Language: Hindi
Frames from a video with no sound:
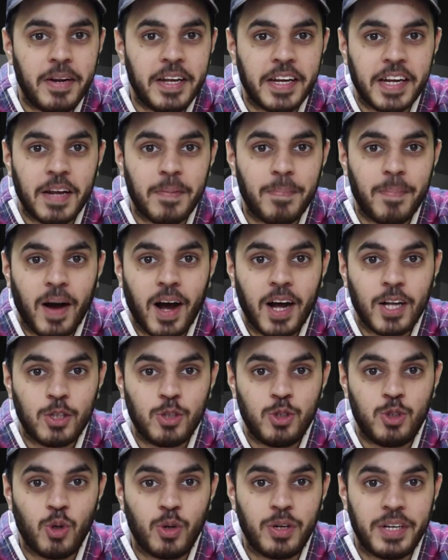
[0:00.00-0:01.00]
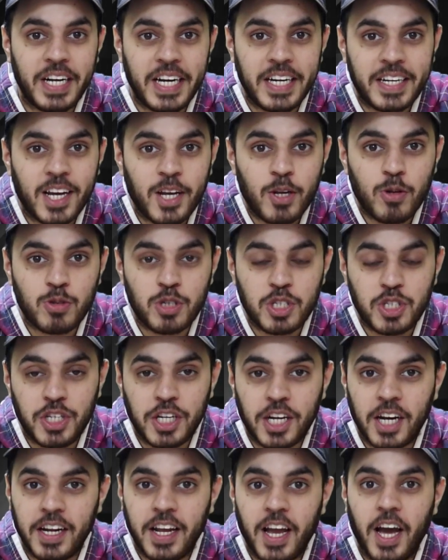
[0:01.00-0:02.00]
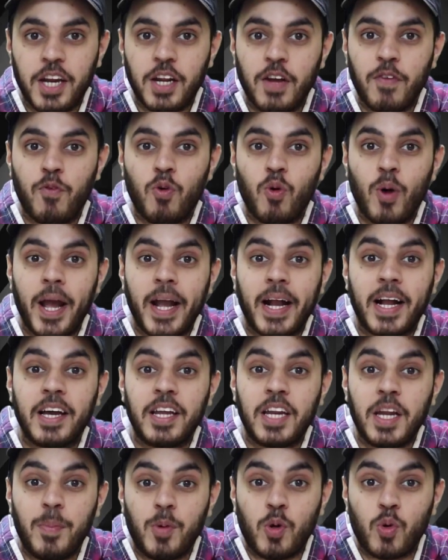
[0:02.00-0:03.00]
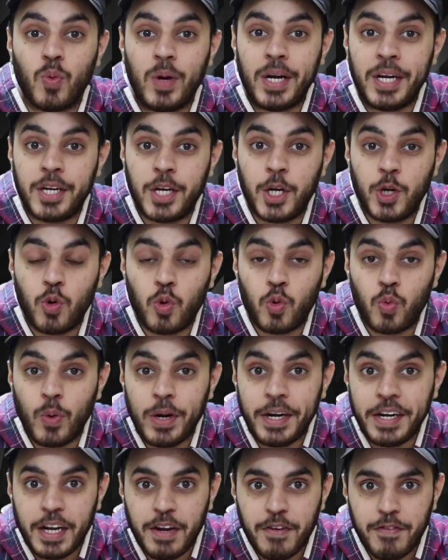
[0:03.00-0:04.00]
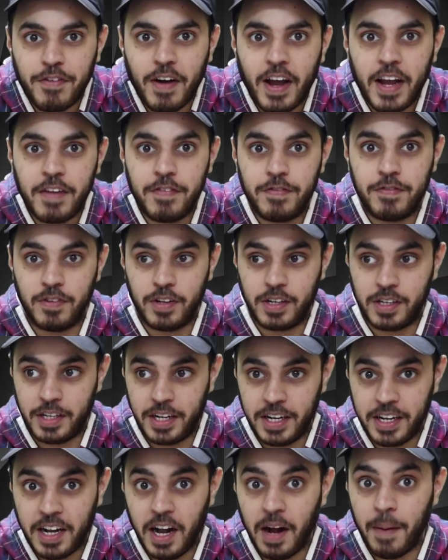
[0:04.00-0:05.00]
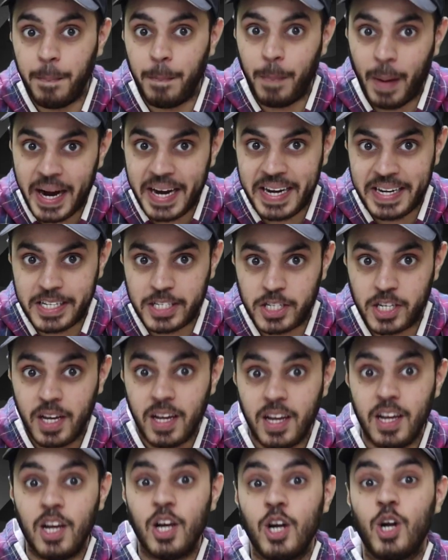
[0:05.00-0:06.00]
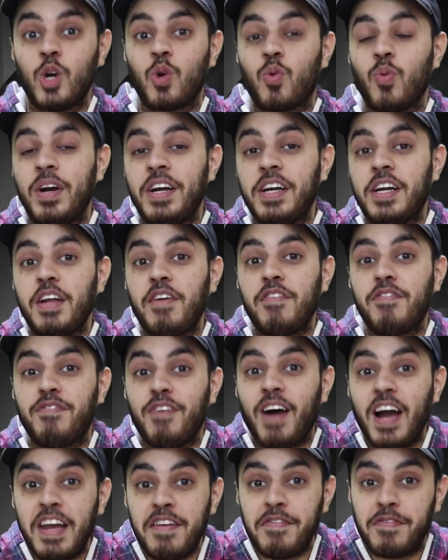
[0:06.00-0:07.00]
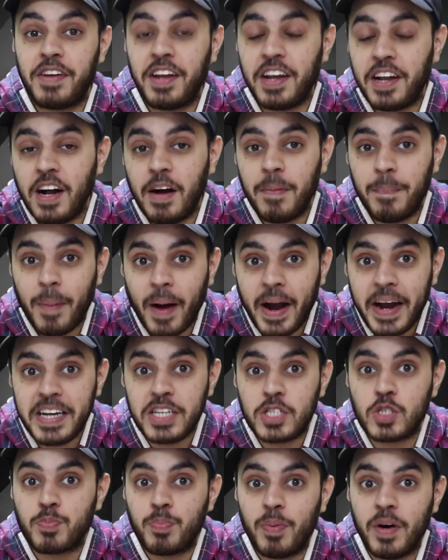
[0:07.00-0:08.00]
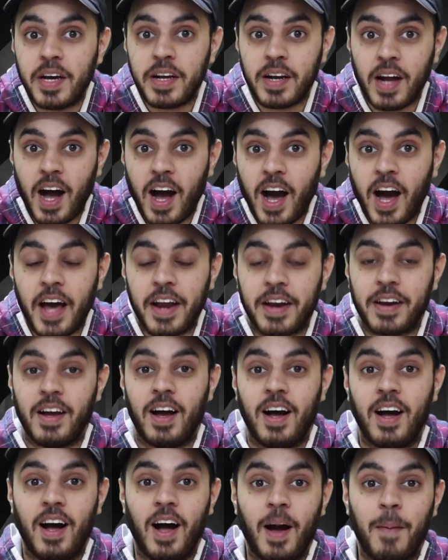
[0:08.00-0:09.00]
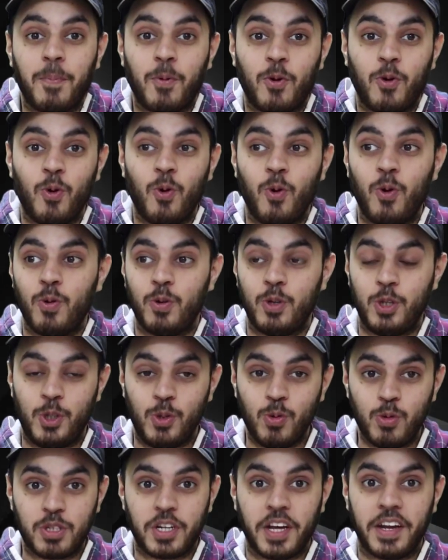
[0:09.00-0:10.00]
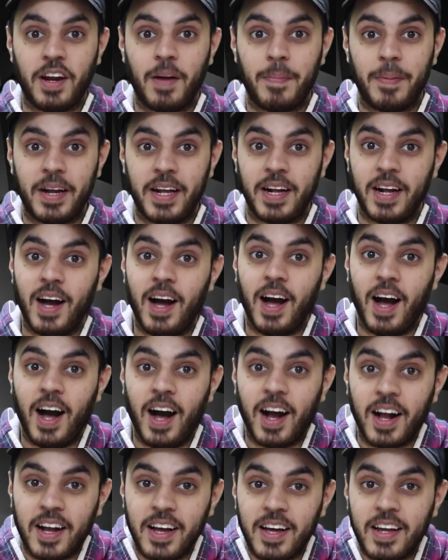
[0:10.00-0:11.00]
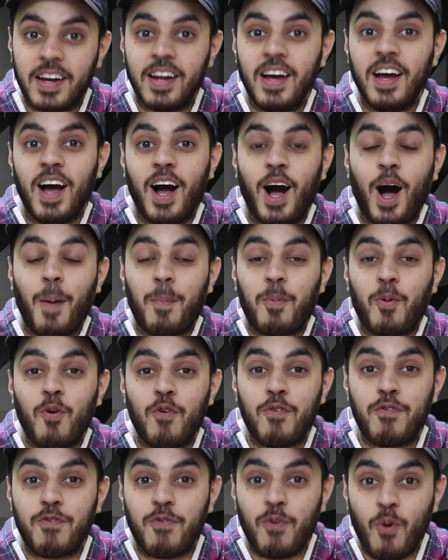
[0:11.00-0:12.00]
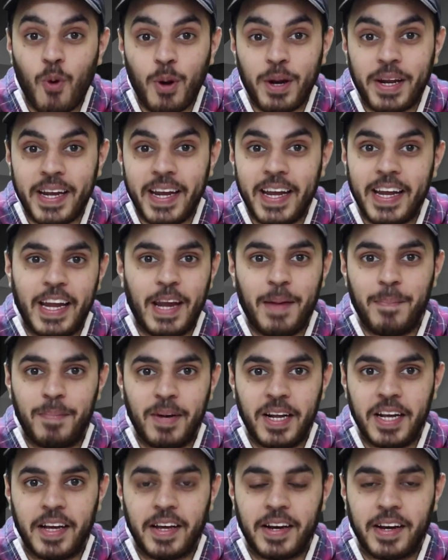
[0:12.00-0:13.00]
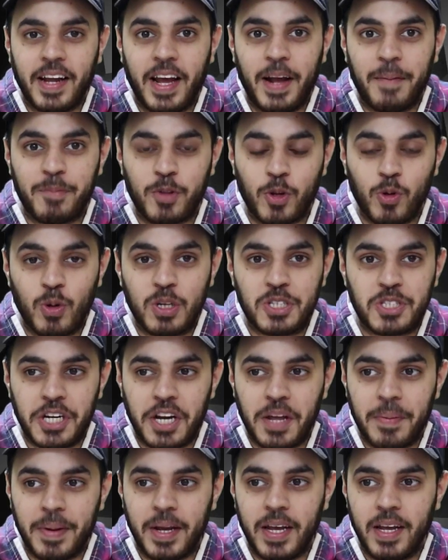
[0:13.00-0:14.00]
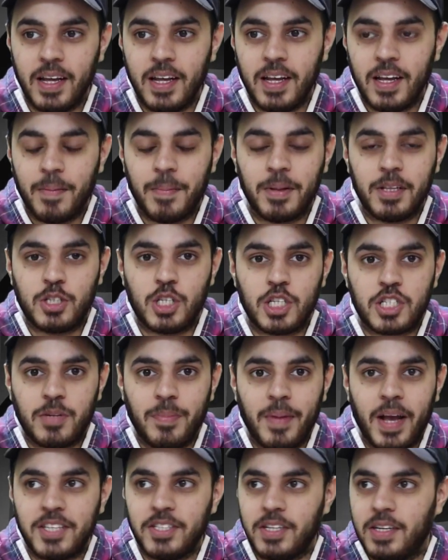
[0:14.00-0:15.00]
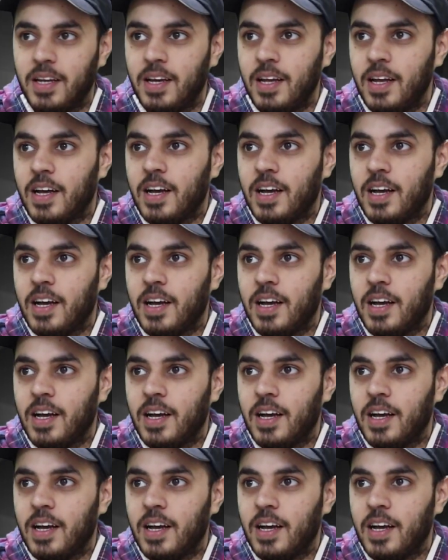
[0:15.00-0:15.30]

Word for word: प्ले के बाद जो डेटा यूजेज निकल के आ रही है वो है करीब ट्वेंटी टू ट्वेंटी फाइव गीगा बाइट्स 25 गीगाबाइट्स पर आर आपको यूज़ करना पड़ेगा अगर आपको 4K गेम प्ले करना है गूगल स्टेडिया पे मतलब जस्ट इमेजिन